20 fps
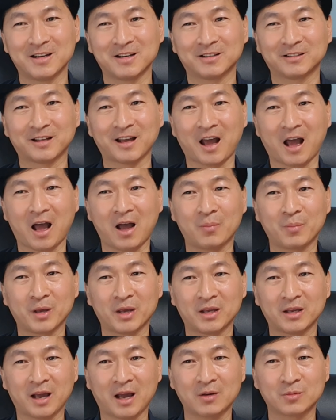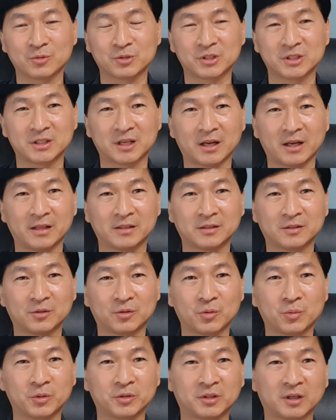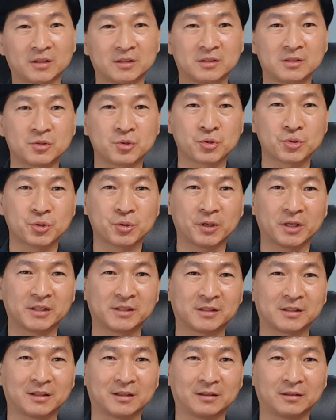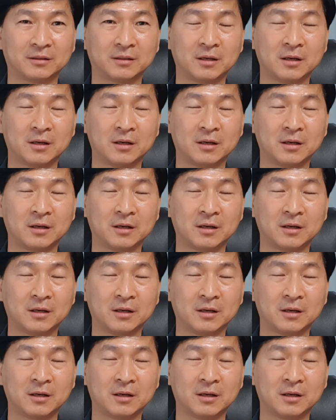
근데 아메이 한국지사에서 로버트 키를 초청했어요.